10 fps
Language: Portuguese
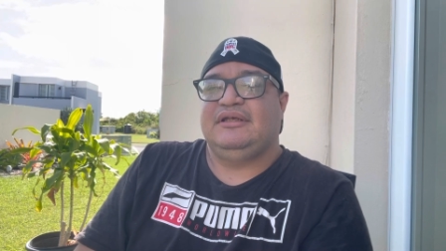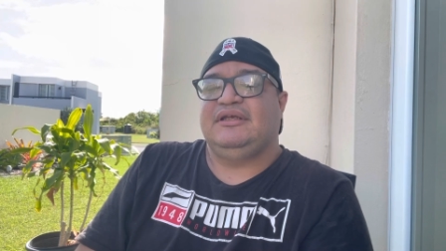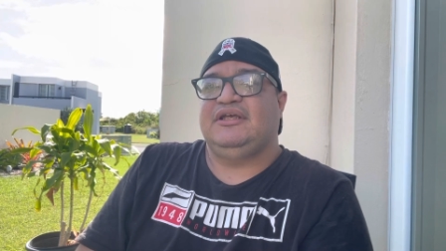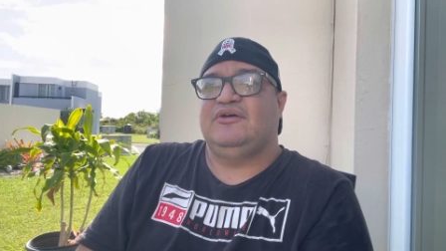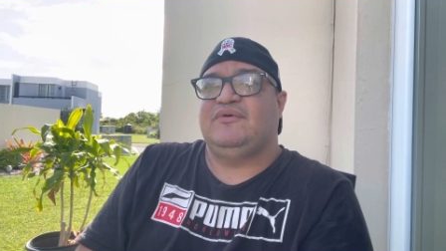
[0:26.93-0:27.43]

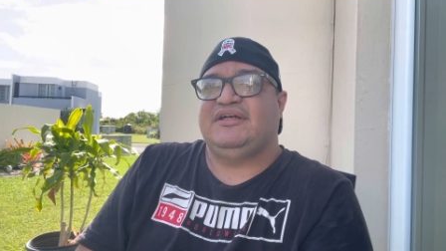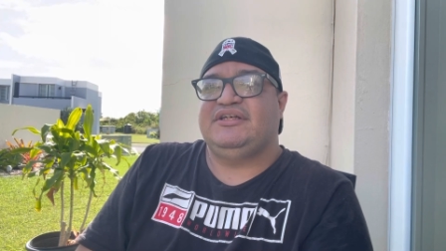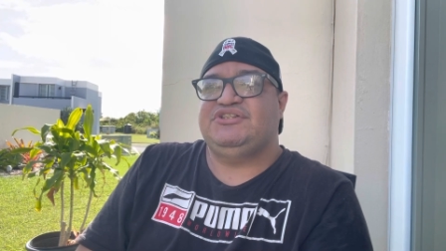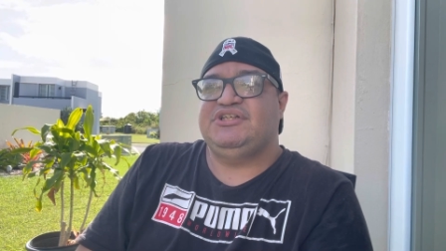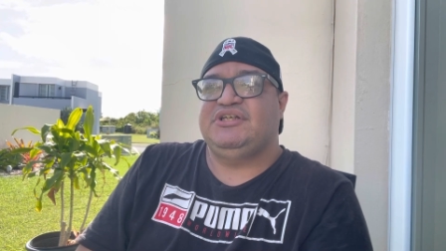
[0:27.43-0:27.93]
eu
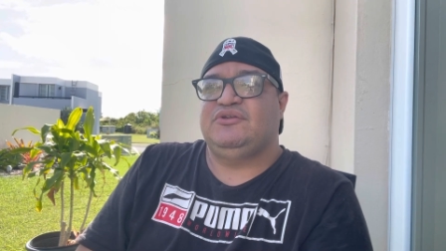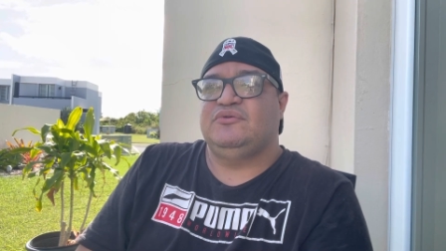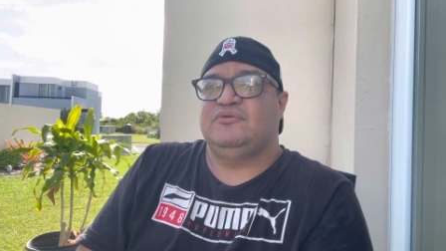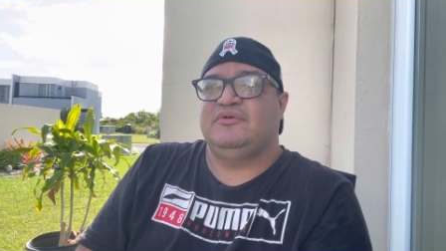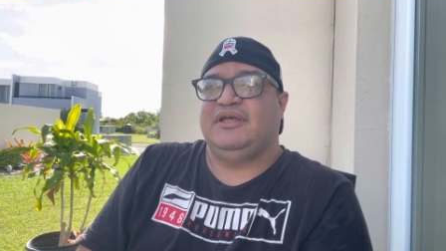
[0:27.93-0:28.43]

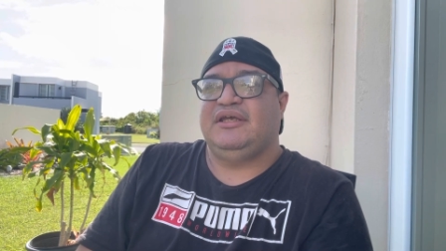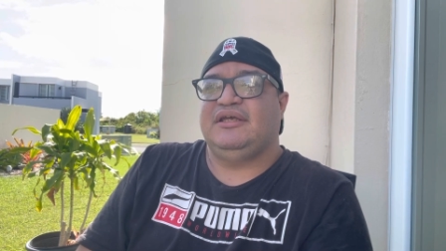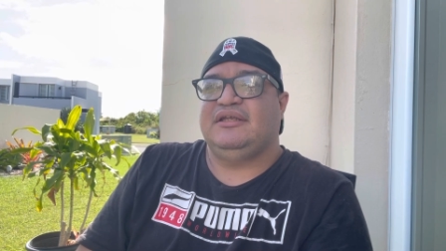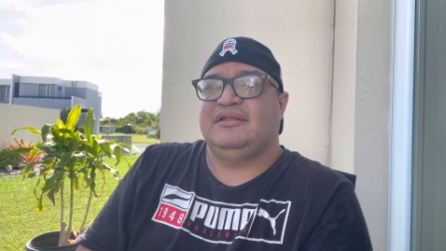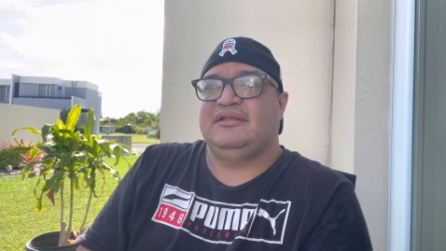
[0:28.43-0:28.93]
acredito
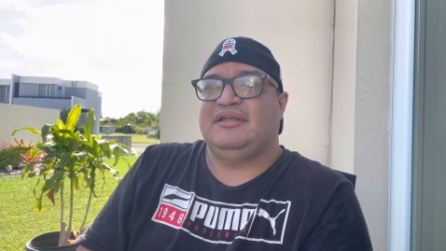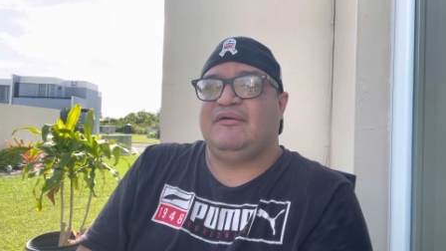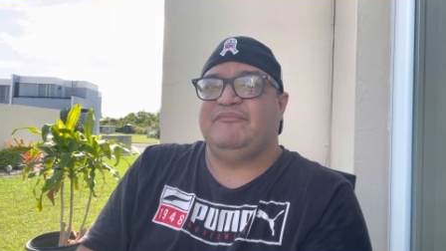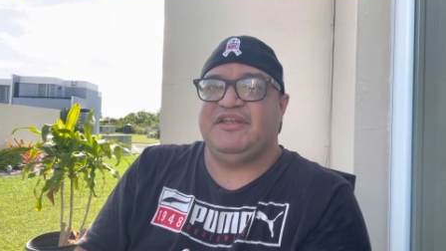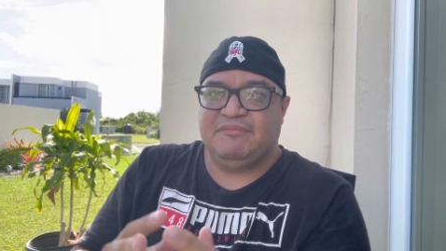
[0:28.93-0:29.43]
é,
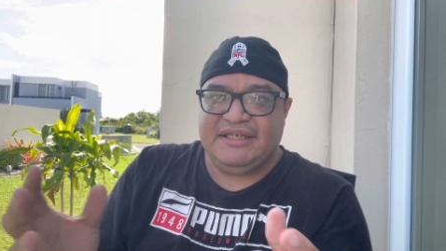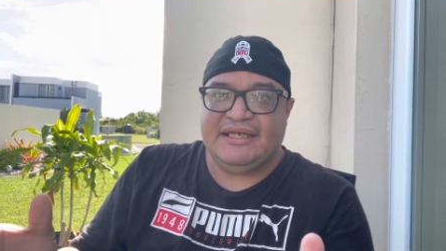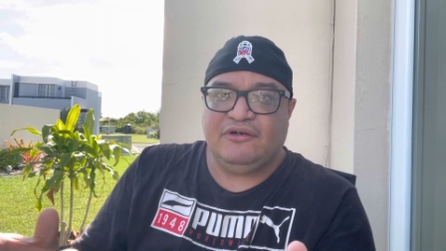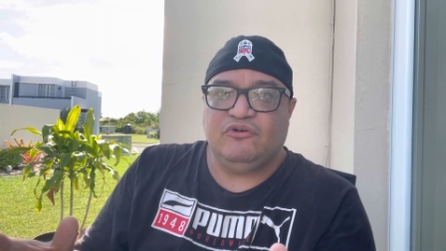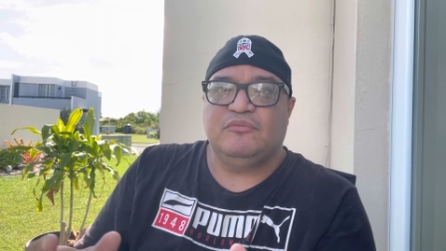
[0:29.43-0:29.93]
na
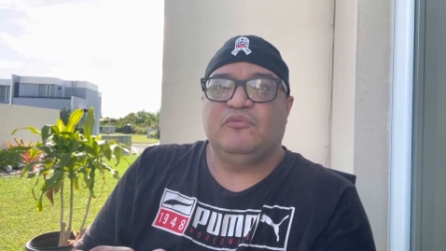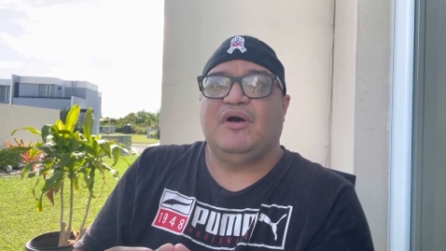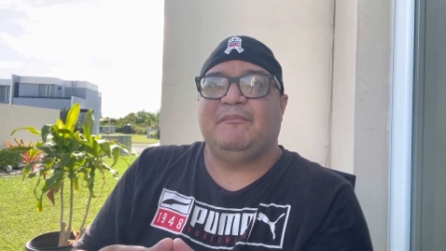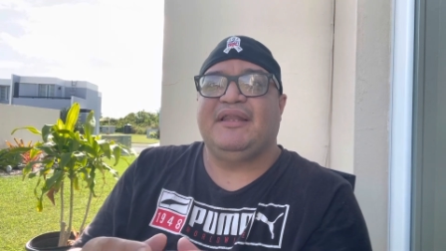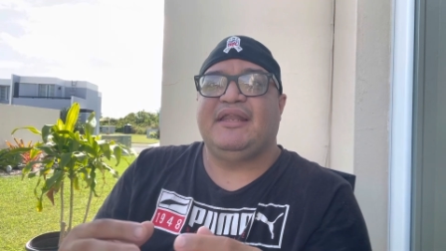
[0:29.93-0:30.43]
Bíblia
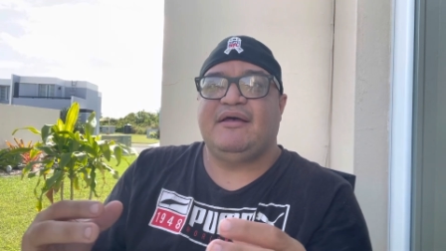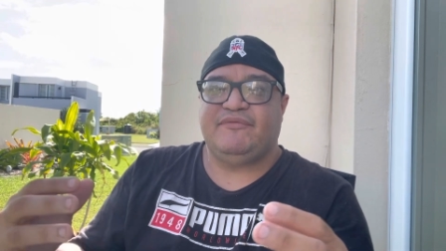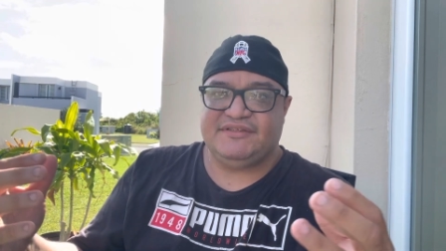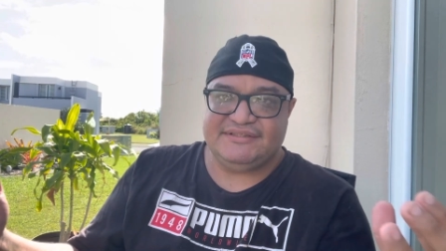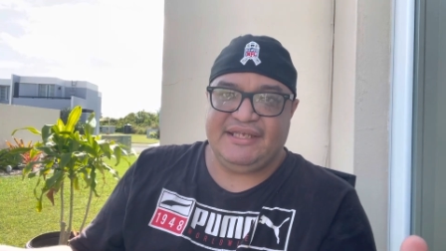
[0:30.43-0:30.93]
como a
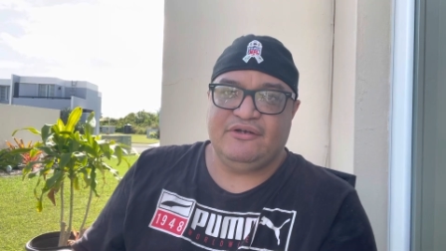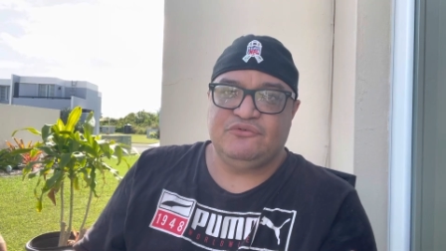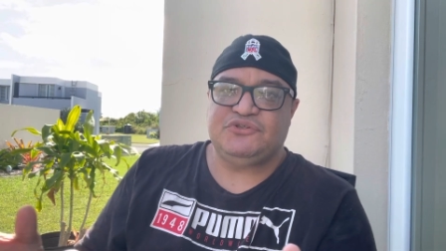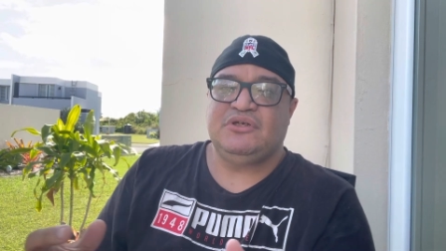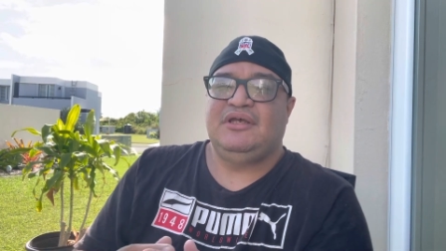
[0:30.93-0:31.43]
palavra de
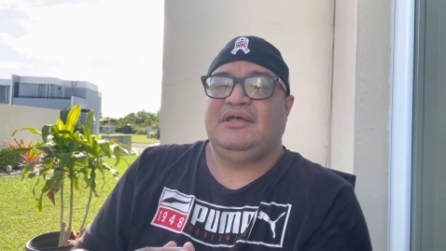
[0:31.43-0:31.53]
Deus.